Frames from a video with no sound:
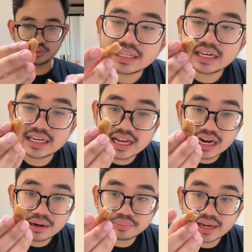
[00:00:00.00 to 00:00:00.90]
Jadi di
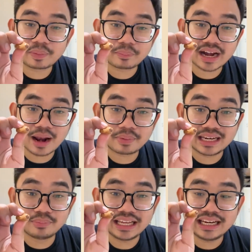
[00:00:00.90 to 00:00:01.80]
dalamnya permen
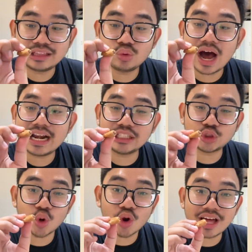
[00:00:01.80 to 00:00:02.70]
Alpenliebe ini tuh ada
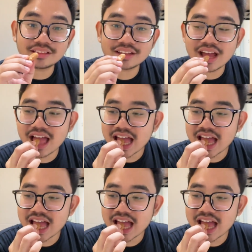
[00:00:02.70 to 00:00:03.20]
coklatnya.